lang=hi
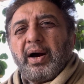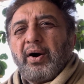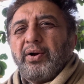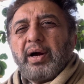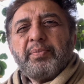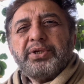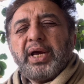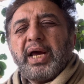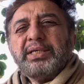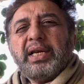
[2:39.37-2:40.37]
और
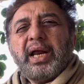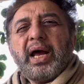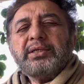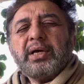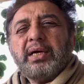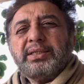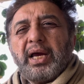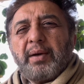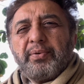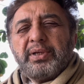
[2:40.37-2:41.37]
अपोजिशन एज ए
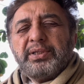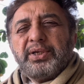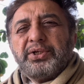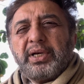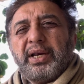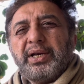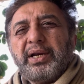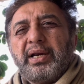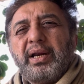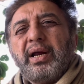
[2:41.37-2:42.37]
अपोजिशन
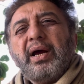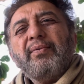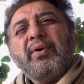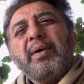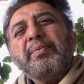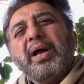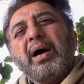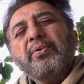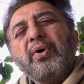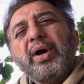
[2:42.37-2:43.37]
लीडर वो अपने
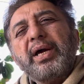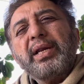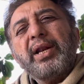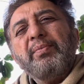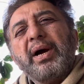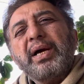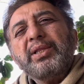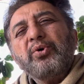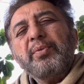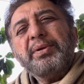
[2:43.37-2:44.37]
आप को एक रहनुमा के
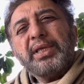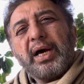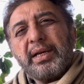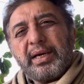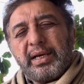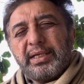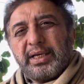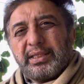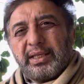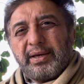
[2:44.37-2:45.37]
तौर पे तैयार करना
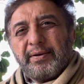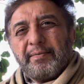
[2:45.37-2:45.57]
चाहते हैं